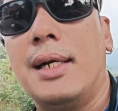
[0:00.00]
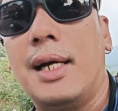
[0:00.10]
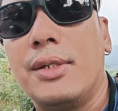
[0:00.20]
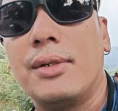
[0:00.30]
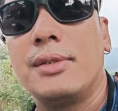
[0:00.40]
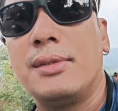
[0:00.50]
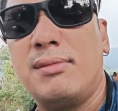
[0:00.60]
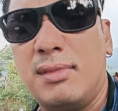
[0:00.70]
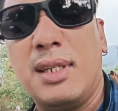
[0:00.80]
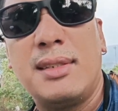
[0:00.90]
ano
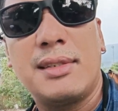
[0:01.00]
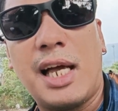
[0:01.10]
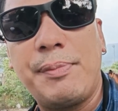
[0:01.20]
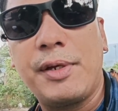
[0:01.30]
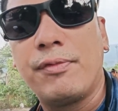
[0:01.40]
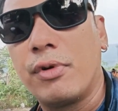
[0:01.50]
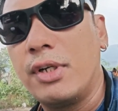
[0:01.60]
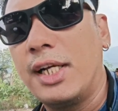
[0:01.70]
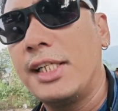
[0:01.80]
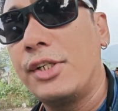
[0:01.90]
it's a topic
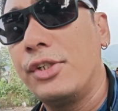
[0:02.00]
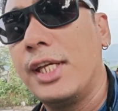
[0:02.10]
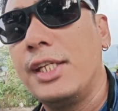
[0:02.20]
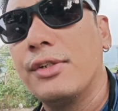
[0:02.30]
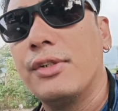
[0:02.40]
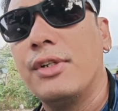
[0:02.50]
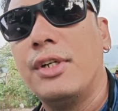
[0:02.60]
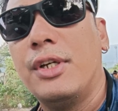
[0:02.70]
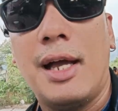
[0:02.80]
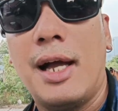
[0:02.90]
for another day no?
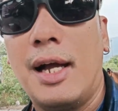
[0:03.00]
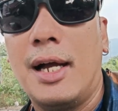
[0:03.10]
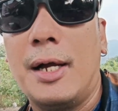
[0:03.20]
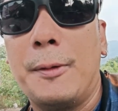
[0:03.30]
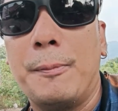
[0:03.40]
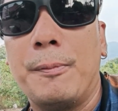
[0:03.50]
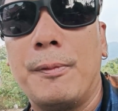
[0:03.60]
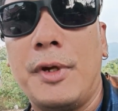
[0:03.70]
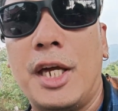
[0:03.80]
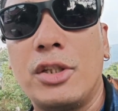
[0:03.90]
um,
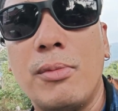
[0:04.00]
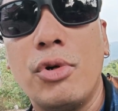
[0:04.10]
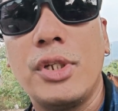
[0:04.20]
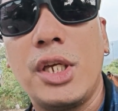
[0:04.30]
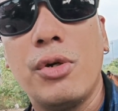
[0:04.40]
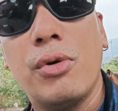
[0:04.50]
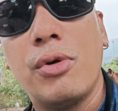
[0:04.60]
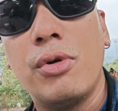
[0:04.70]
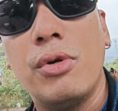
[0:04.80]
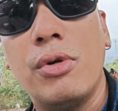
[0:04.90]
eto muna
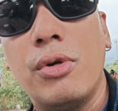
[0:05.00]
yung